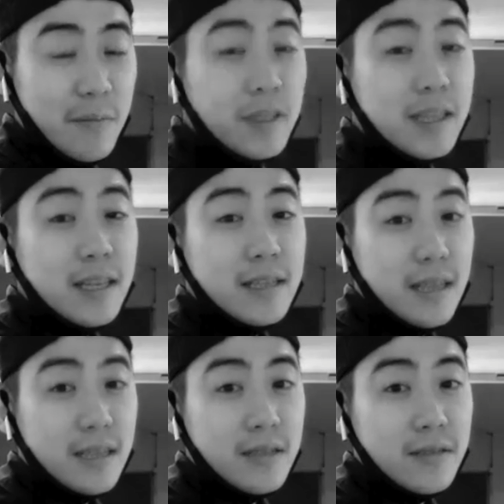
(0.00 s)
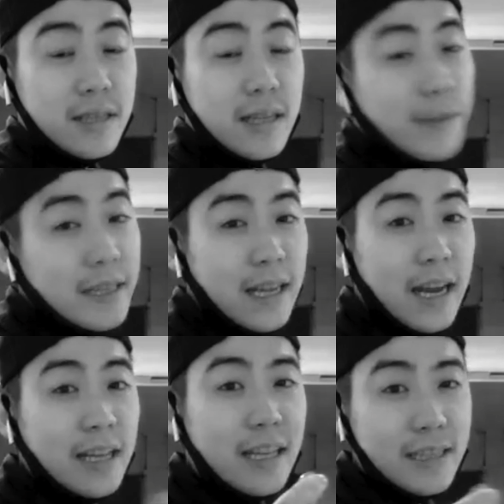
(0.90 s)
もしかしたらその散らばった
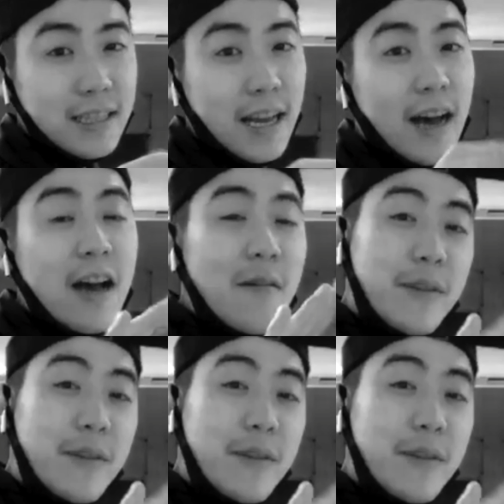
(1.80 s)
花でさ、